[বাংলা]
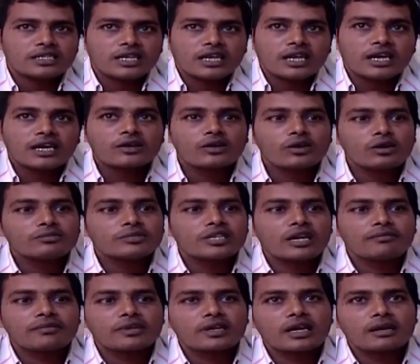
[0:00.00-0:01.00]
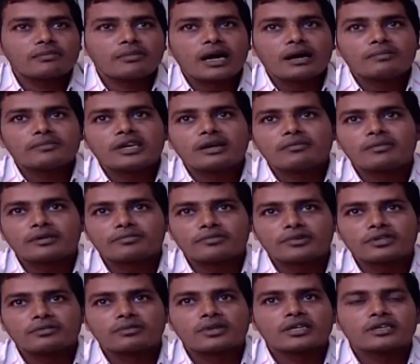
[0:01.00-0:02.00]
তো এরকম সাফার বা আমি আমার
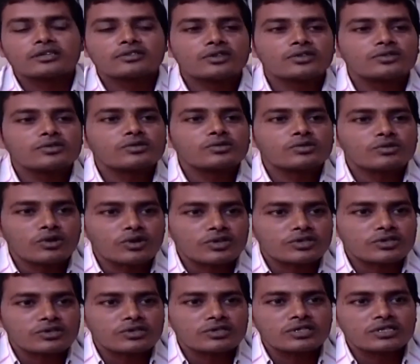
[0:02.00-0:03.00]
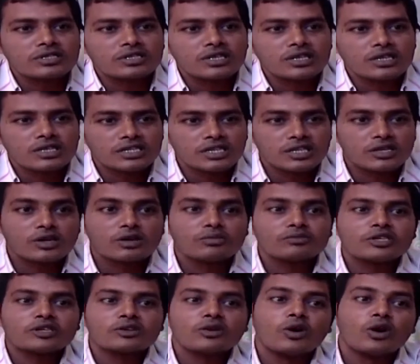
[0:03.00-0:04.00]
পরিবারে যতটুকু কষ্ট দিছি
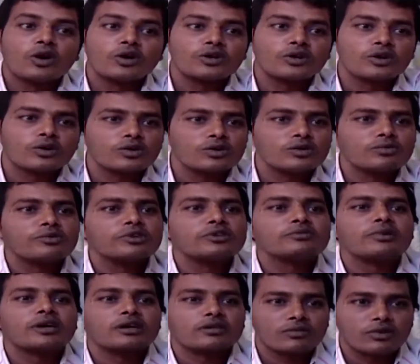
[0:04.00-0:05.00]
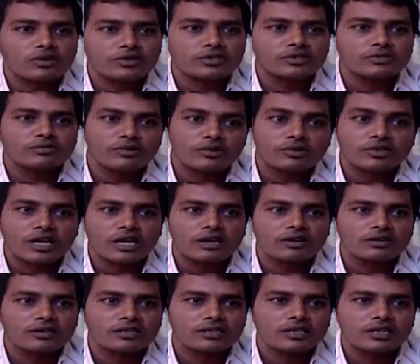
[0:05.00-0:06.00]
সেরকম যেন অন্য কোনো পরিবার কষ্ট ভোগ না
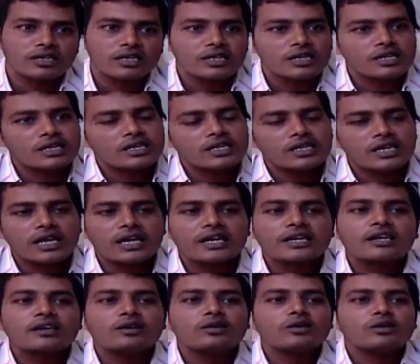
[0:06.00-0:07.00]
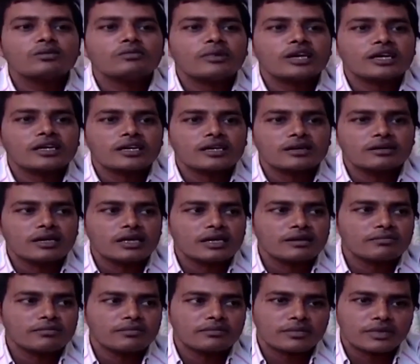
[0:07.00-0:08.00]
করে এটা এলো মানে
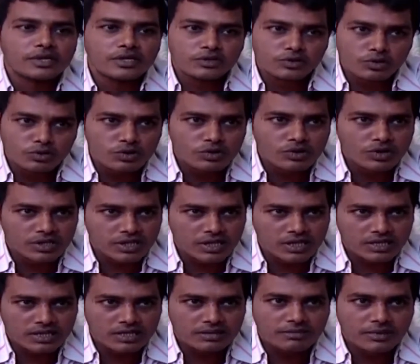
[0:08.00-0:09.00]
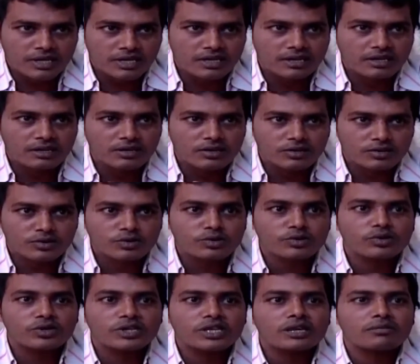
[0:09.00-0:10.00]
শুরুর কথা আর কি মানে
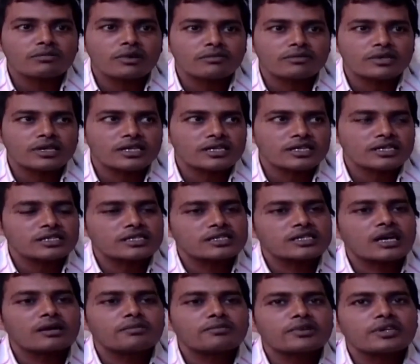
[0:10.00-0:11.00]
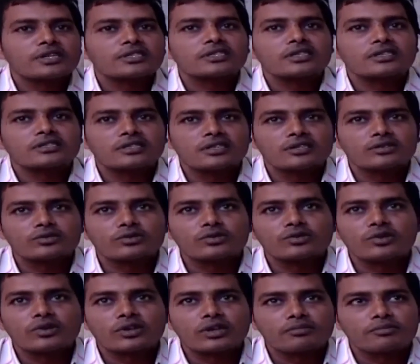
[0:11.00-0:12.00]
শুরু করি এইভাবে আর কি তারপর আস্তে আস্তে
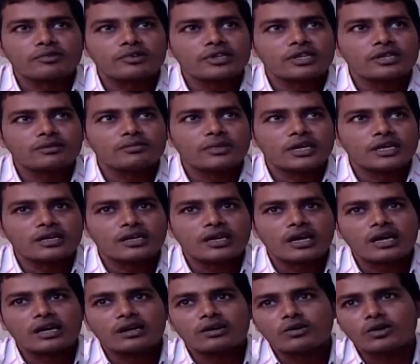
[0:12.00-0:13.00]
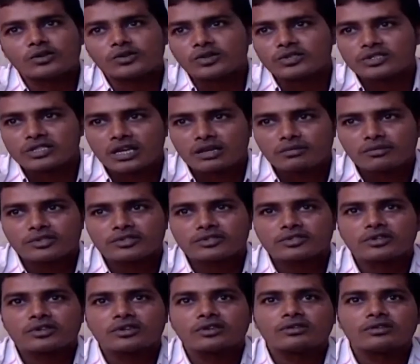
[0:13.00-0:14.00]
শুরু করার পরে মানে গত চার
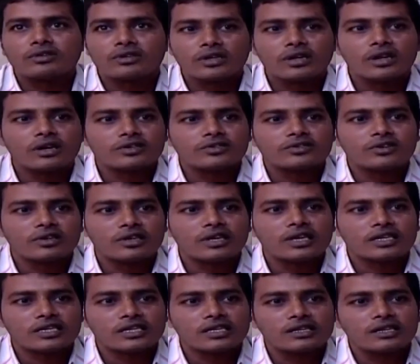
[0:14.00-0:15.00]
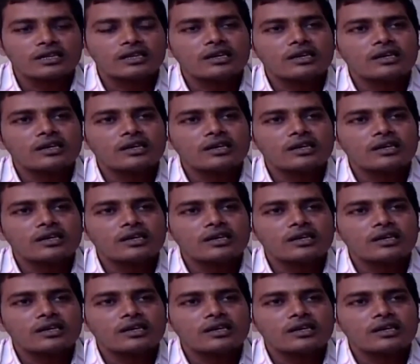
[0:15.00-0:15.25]
বছর চলে আর কি